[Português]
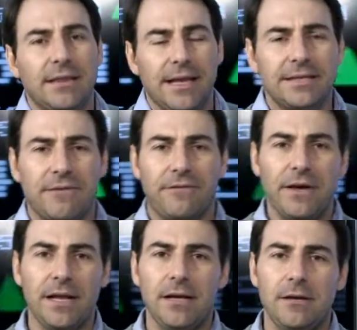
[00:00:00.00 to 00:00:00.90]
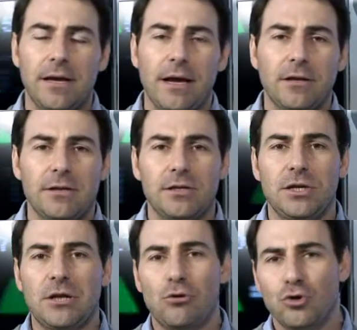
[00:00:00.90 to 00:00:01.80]
terça-feira. Quero
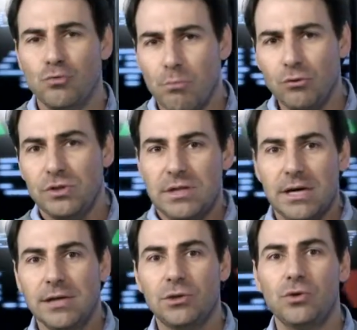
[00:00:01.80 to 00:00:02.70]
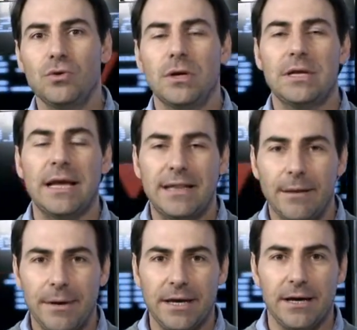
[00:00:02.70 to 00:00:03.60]
desejar a todos um bom descanso e até
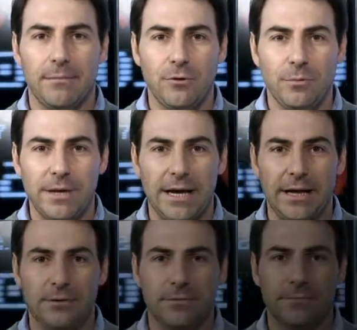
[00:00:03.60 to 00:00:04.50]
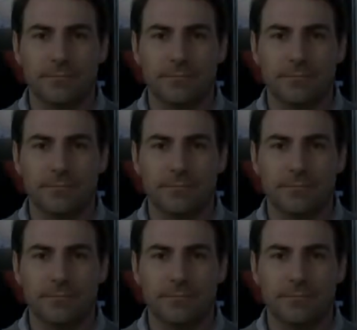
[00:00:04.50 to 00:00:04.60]
amanhã. Muito obrigado.